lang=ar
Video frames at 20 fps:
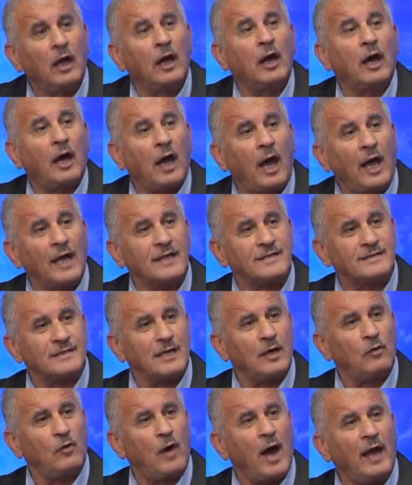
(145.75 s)

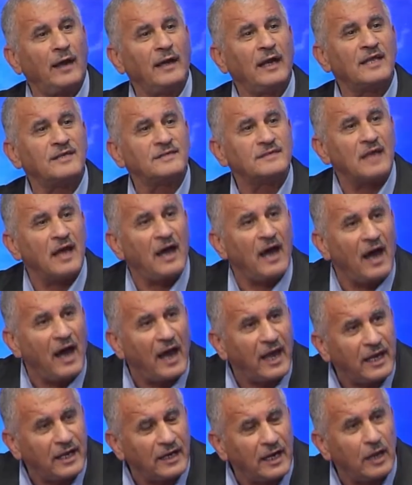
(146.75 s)
خاصة وأن
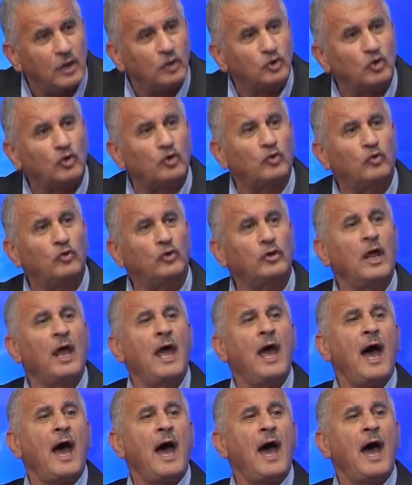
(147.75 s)
الصهاينة يدركون